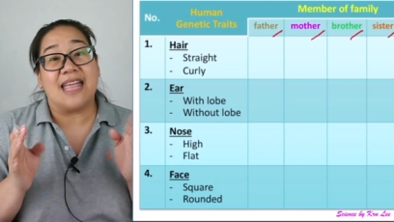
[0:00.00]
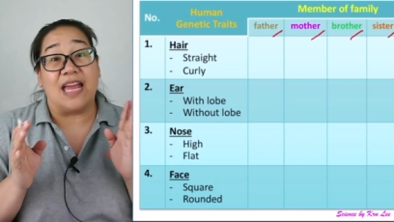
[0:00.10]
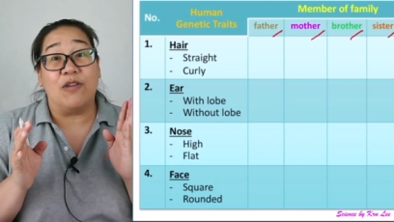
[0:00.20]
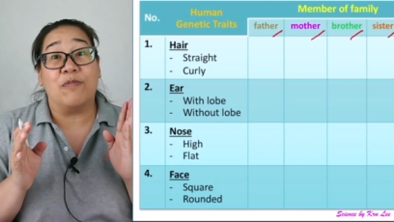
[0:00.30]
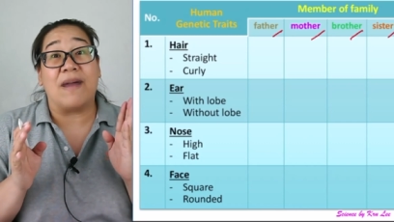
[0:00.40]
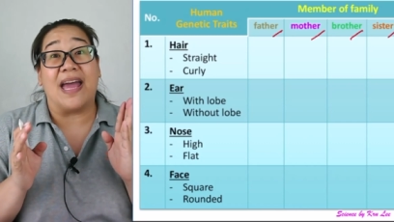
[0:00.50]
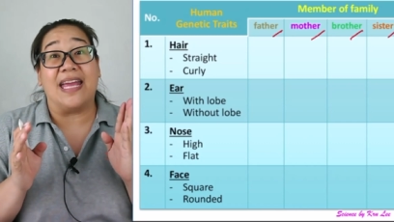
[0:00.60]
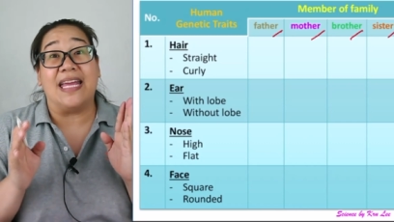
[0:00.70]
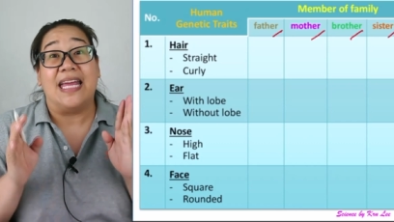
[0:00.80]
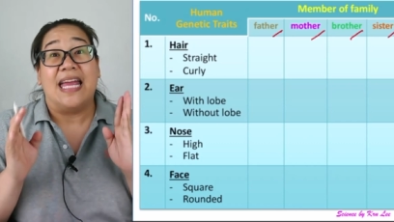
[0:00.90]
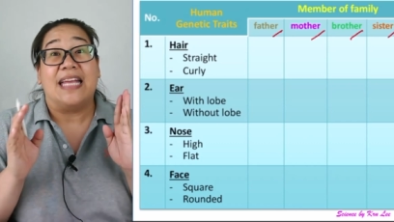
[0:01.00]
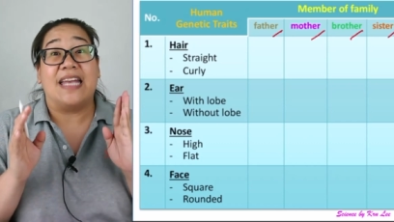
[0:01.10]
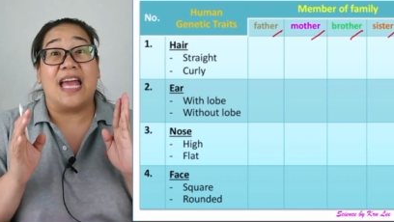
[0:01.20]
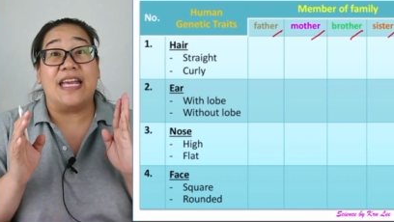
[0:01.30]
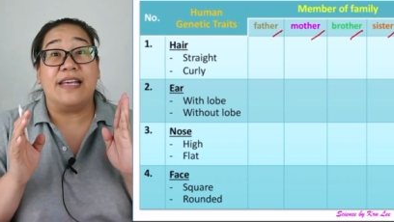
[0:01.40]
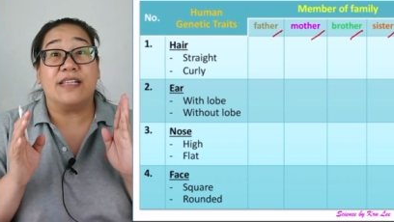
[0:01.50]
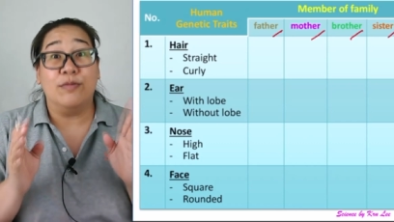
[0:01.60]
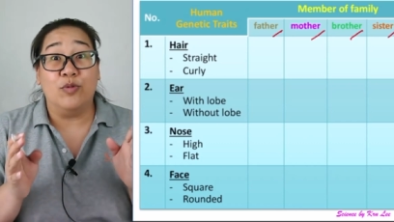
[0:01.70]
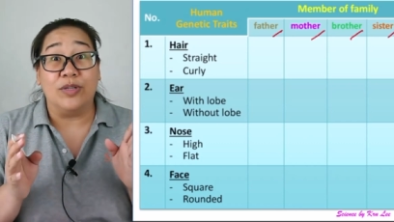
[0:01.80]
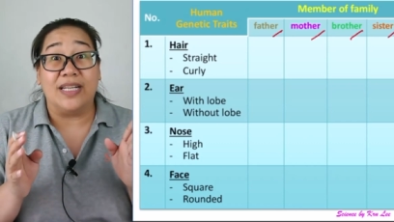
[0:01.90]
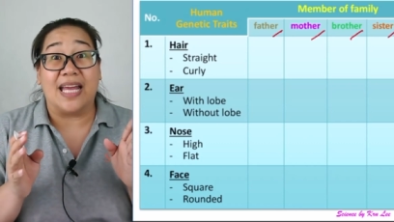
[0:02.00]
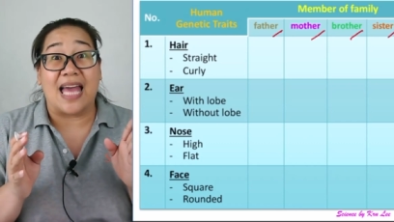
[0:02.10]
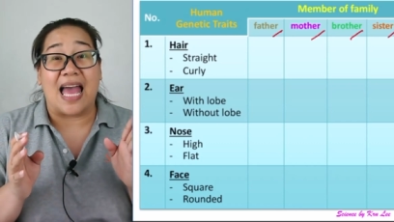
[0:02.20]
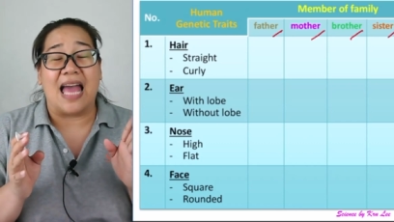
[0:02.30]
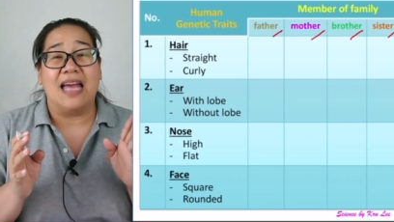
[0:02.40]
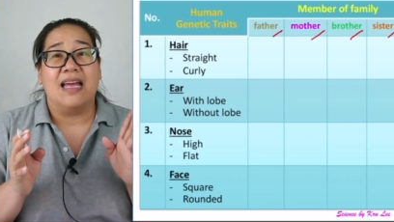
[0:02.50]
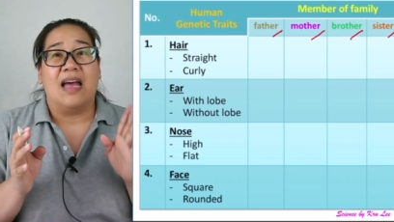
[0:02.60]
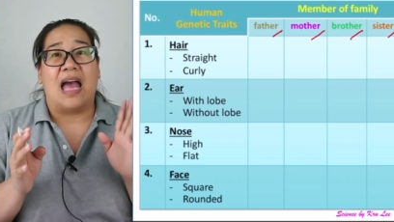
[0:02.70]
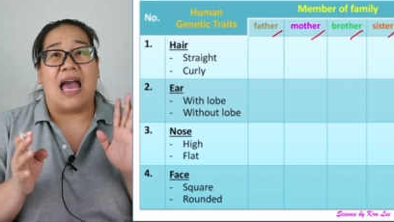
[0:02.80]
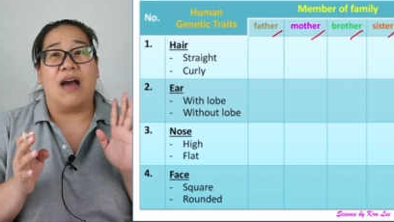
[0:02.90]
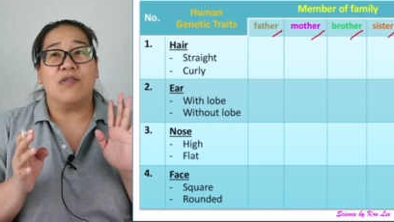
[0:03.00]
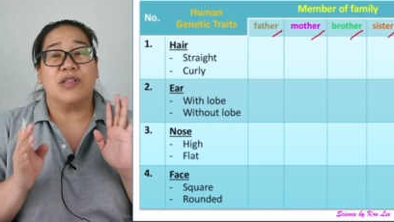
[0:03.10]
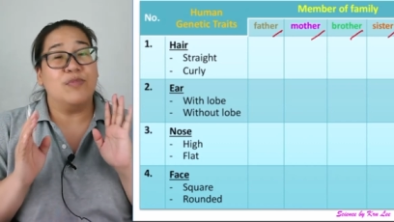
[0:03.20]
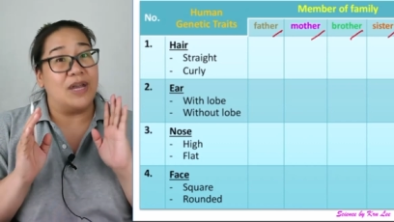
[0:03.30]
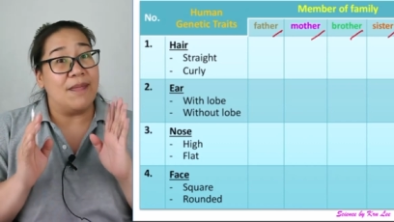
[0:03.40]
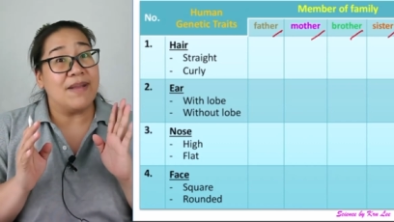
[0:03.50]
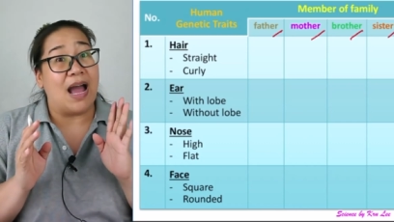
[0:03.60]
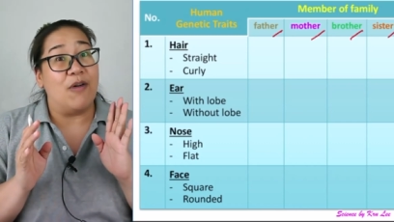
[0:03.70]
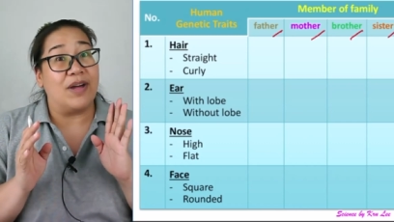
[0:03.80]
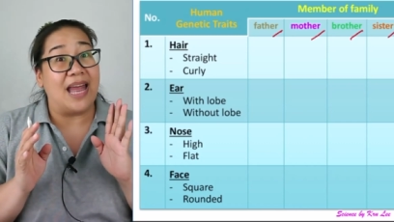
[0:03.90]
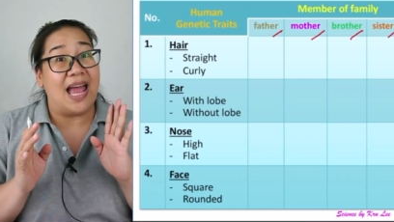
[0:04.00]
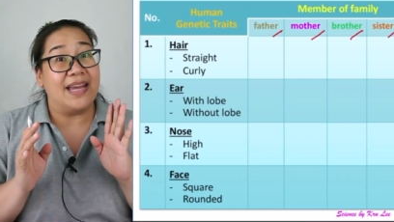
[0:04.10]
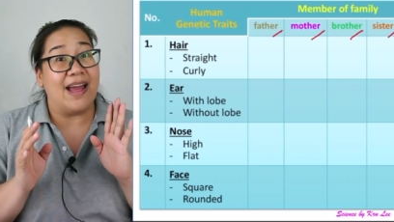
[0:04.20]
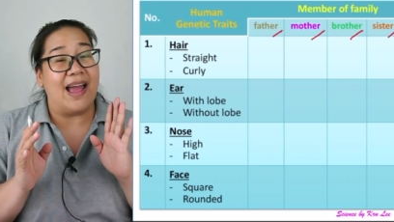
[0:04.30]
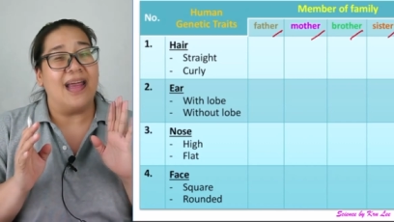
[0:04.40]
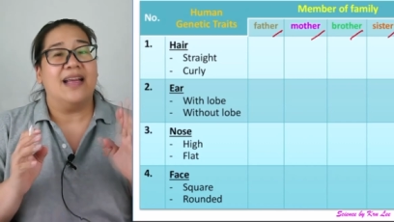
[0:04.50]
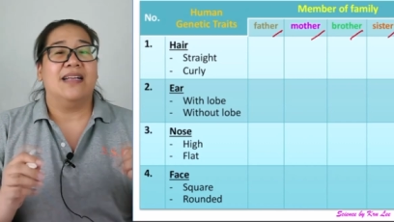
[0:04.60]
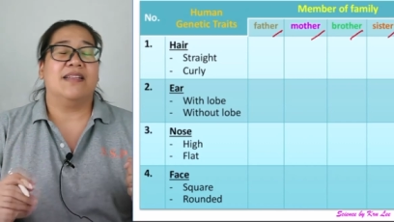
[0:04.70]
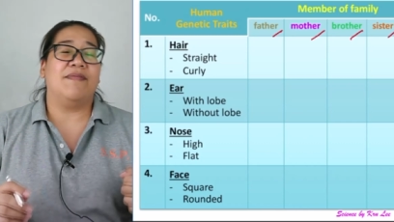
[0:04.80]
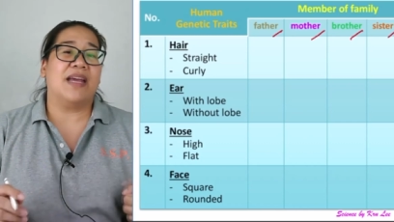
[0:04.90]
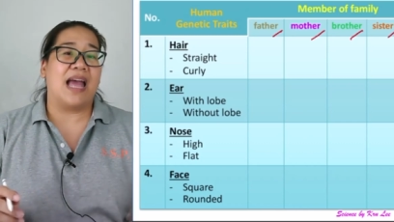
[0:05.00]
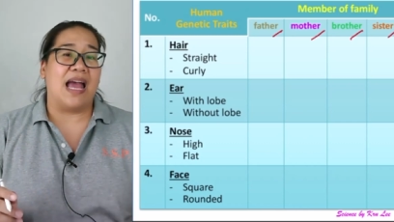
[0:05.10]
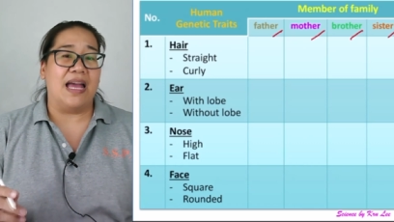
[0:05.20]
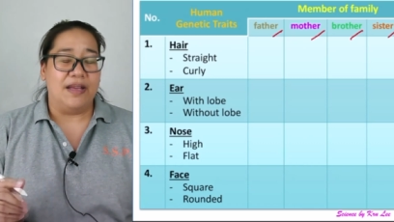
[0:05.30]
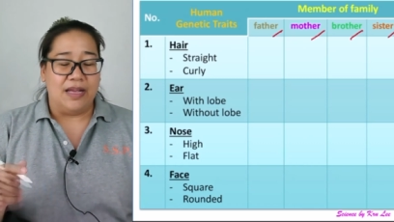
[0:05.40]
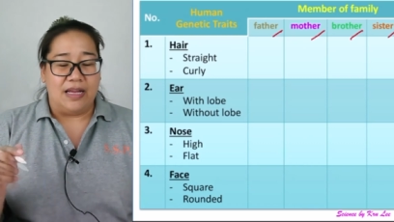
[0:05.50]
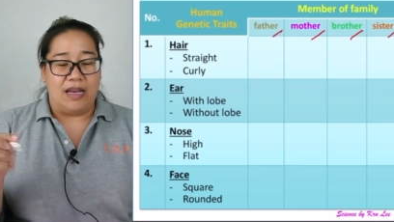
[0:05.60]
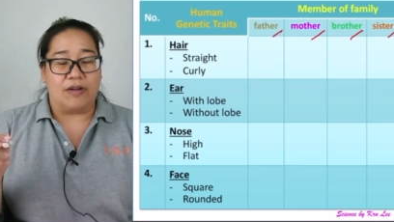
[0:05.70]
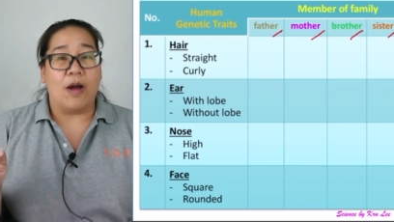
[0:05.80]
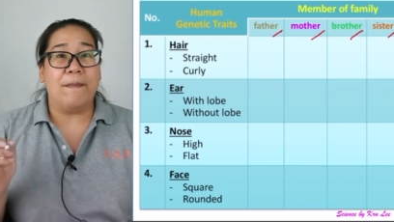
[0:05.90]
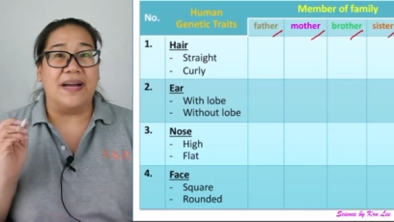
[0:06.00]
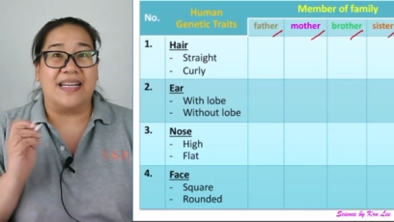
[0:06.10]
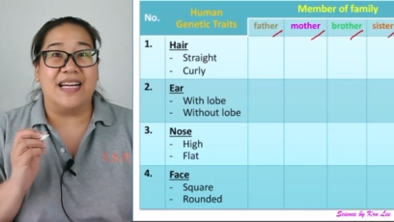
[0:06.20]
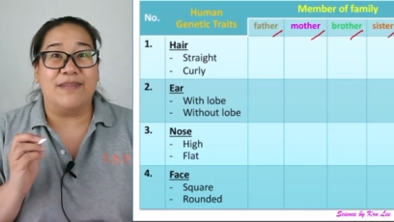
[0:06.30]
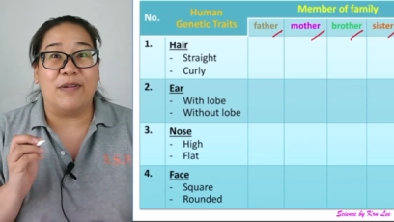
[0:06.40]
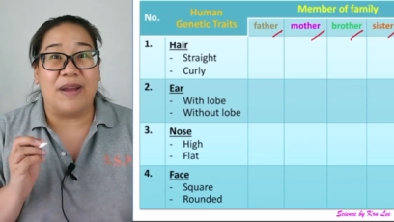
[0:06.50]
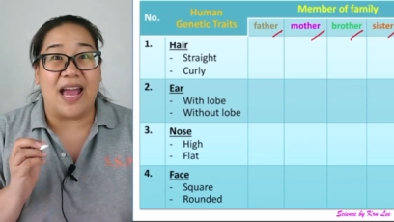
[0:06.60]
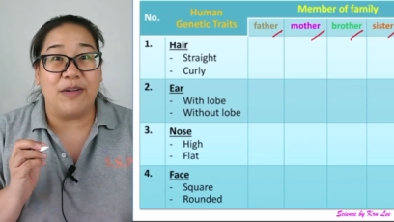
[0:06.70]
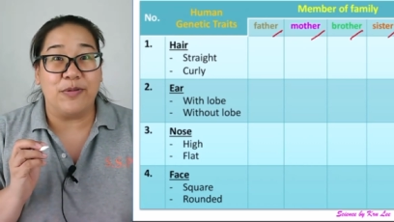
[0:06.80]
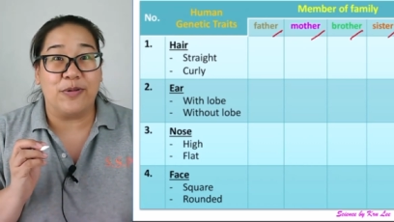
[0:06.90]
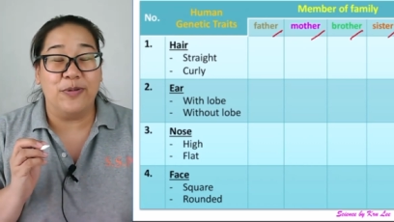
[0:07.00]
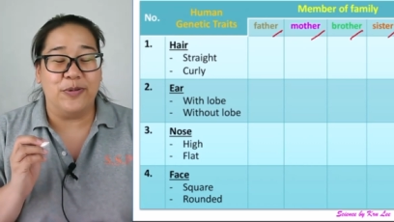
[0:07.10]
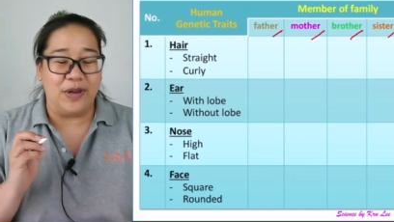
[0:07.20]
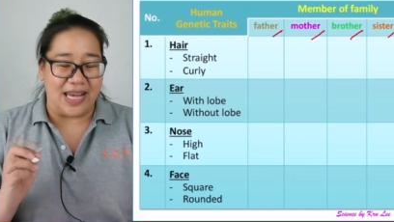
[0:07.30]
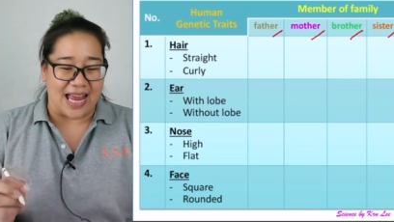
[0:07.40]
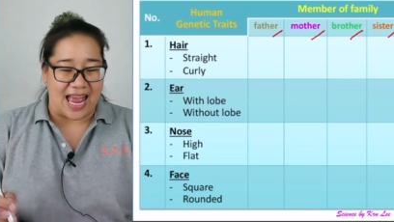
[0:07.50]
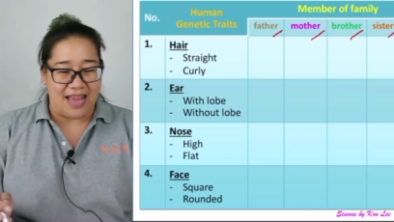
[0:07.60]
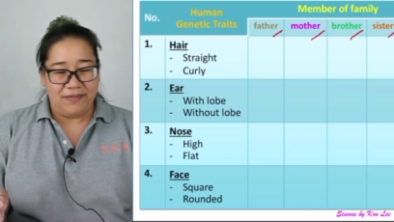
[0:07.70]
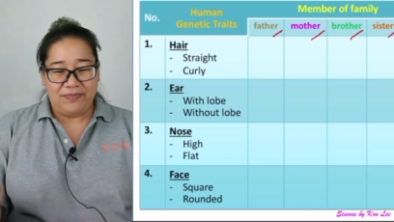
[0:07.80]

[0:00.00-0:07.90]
ใส่ลงไปในสมุดนะคะ เอาสมุดเล่มเก่าก็ได้นะเห็นไหมคะ แล้วก็เปิดเทอมเอามาให้คุณครูด้วยนะคะ